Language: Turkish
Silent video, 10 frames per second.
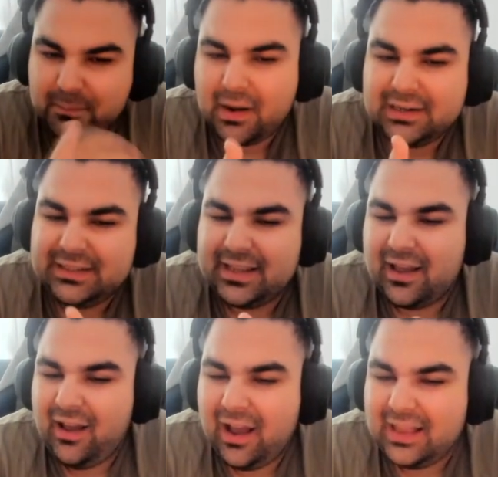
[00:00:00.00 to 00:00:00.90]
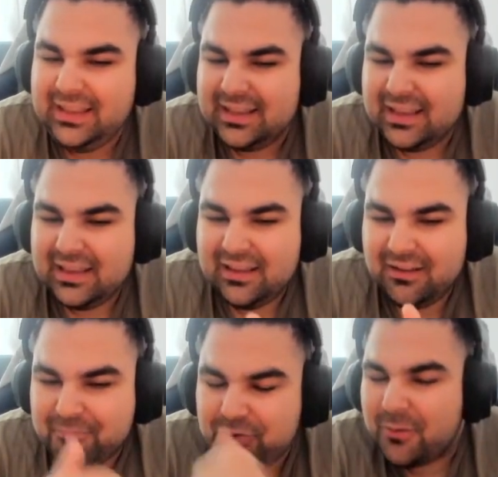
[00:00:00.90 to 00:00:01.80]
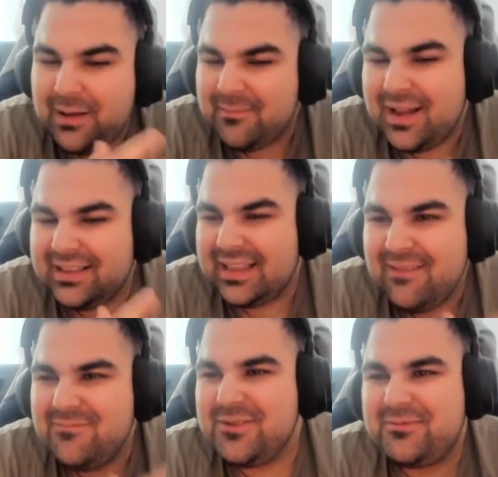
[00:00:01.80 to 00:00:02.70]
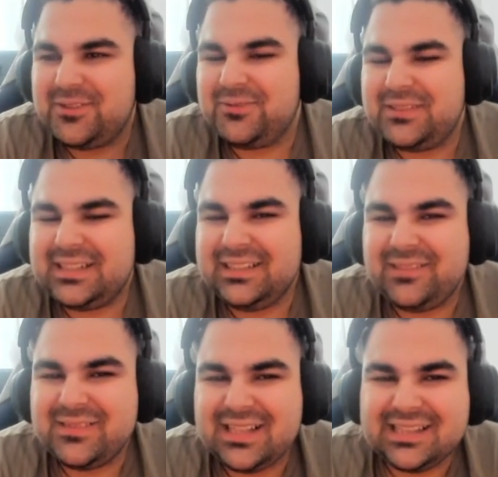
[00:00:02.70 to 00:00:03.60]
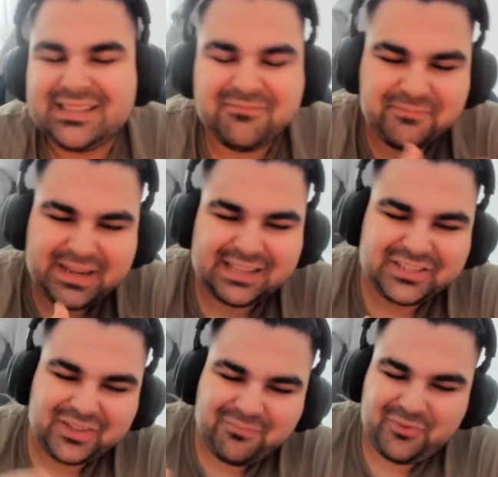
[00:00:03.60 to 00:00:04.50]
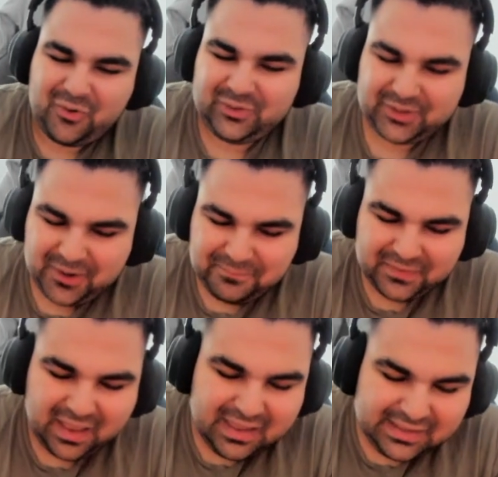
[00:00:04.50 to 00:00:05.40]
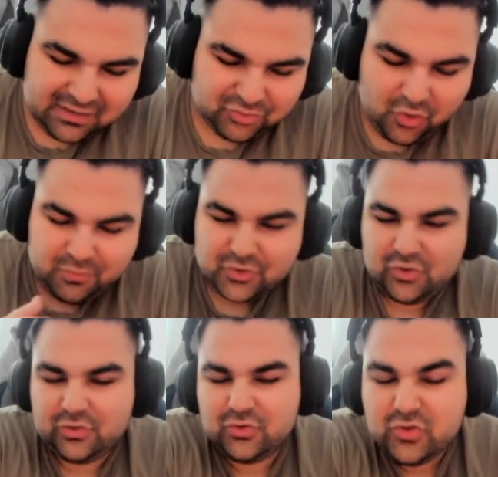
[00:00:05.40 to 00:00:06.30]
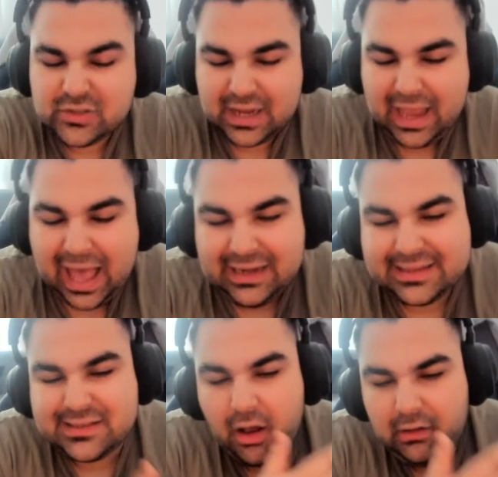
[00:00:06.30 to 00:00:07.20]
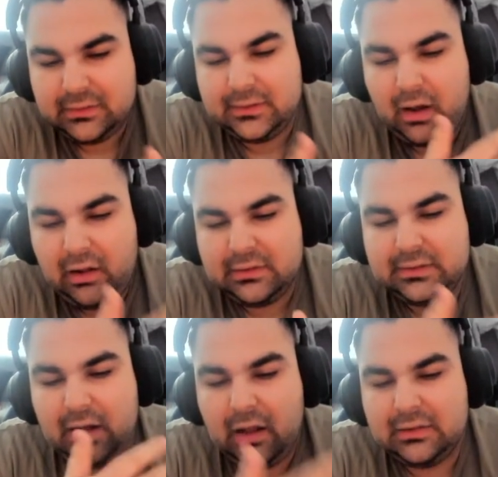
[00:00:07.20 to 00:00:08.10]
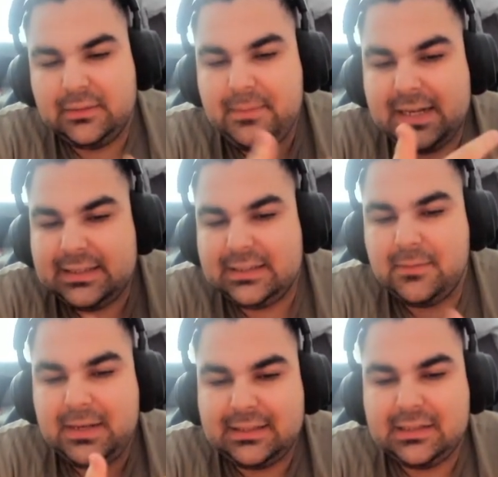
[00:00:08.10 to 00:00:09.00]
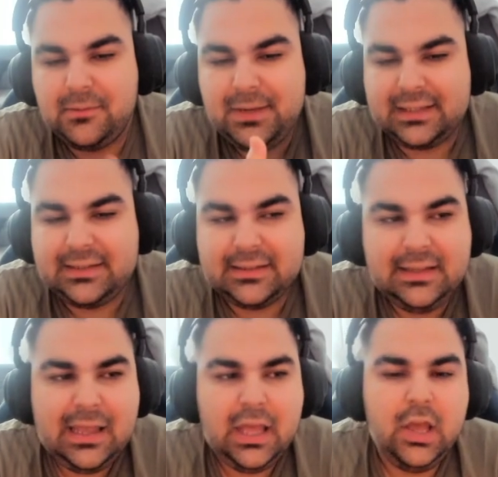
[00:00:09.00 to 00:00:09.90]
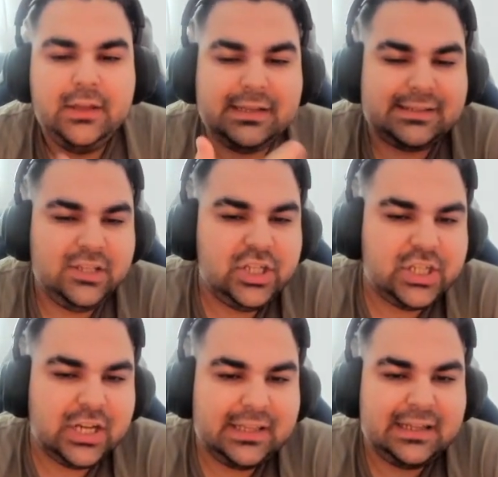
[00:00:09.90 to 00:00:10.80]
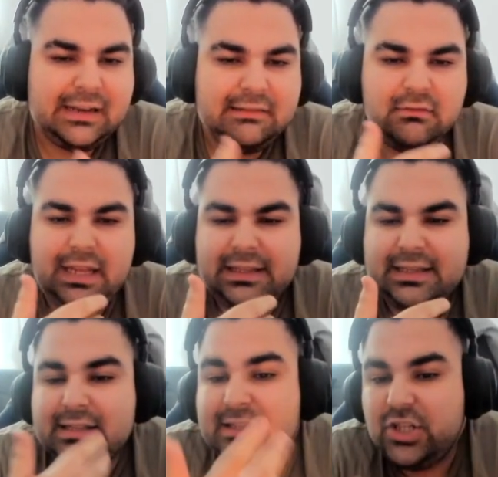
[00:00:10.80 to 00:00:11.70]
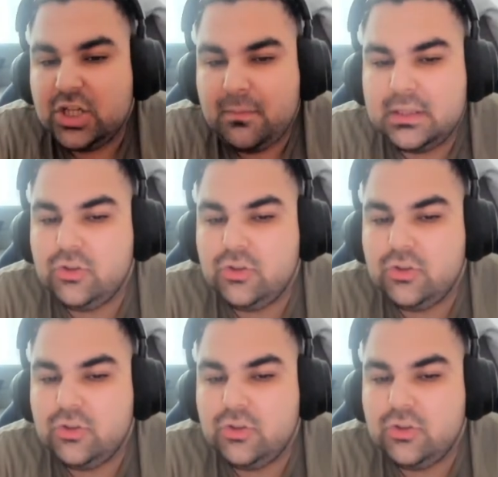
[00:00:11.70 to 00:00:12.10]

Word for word: bug'lı ya. Hani problemlerden en büyük sıkıntımız da aslında birazcık da bu oluyor. Ya görmüş olduğunuz üzere herkes aldı, aldı, aldı, biriktirdi, biriktirdi, biriktirdi. Yazın çıkacak dediler. İlk yazın çıkmadı.